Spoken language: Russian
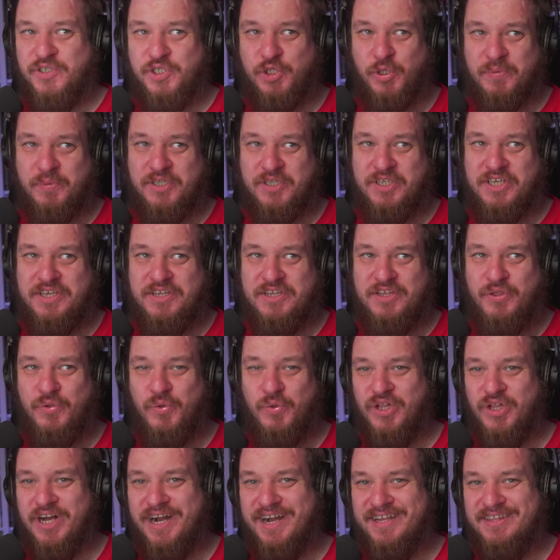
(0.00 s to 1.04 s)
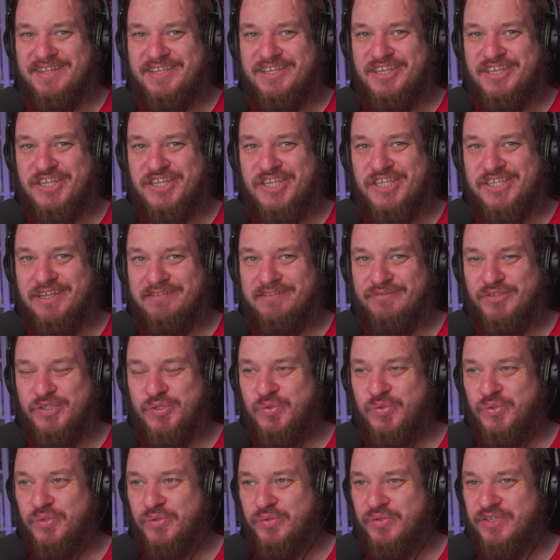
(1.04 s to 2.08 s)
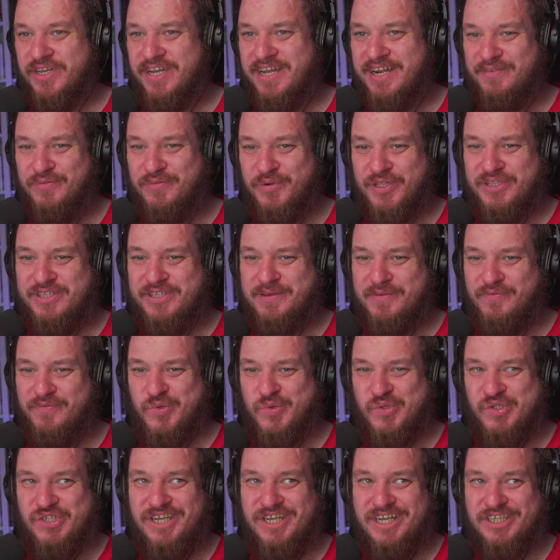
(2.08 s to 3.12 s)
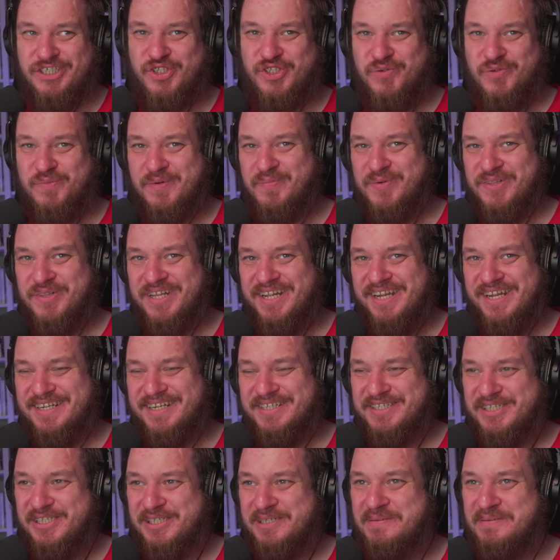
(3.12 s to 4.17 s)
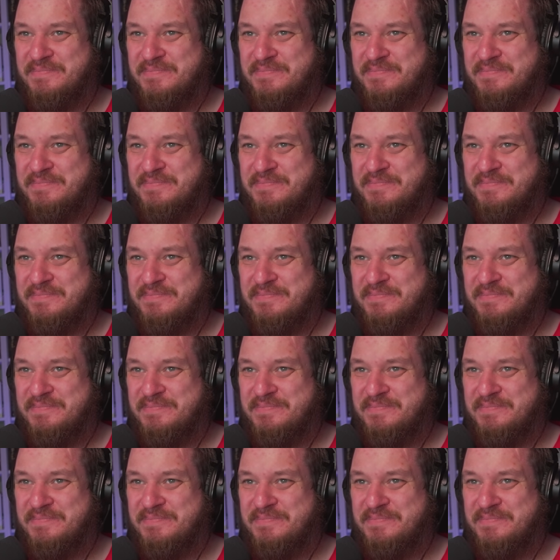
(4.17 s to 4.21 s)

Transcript: чтобы такие, ну ладно, не иди завтра в школу, да. Или вот тебе вкусняшка, чтобы было легче.